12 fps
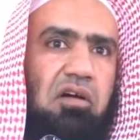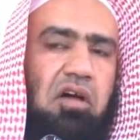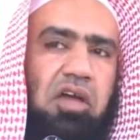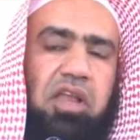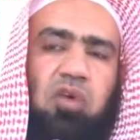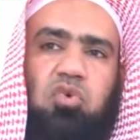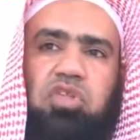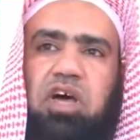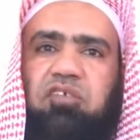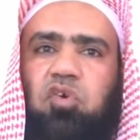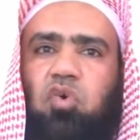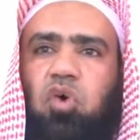أنا
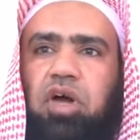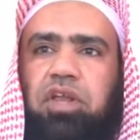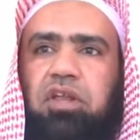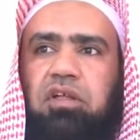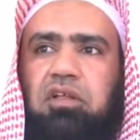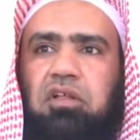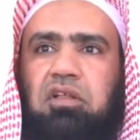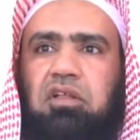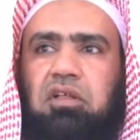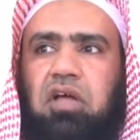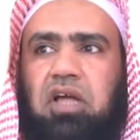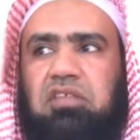أدافع عنه
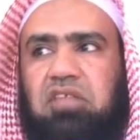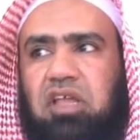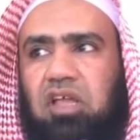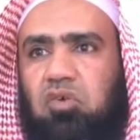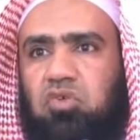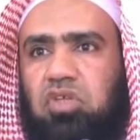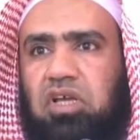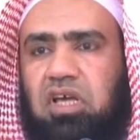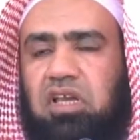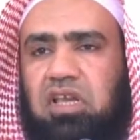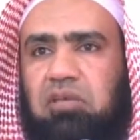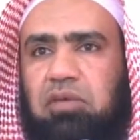حتى لا
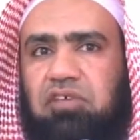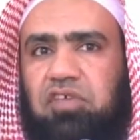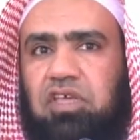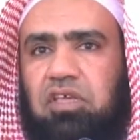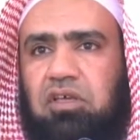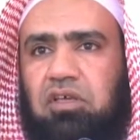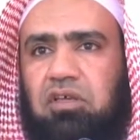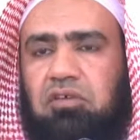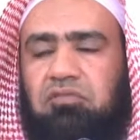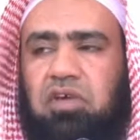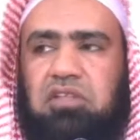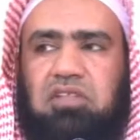يتكلم فيه
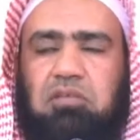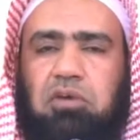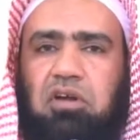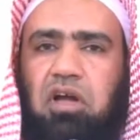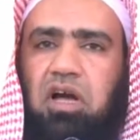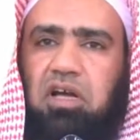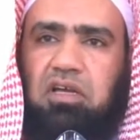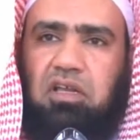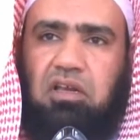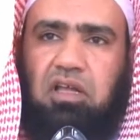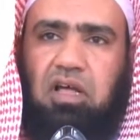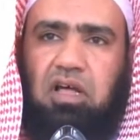فانتبه رعاك
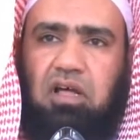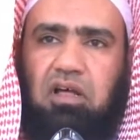الله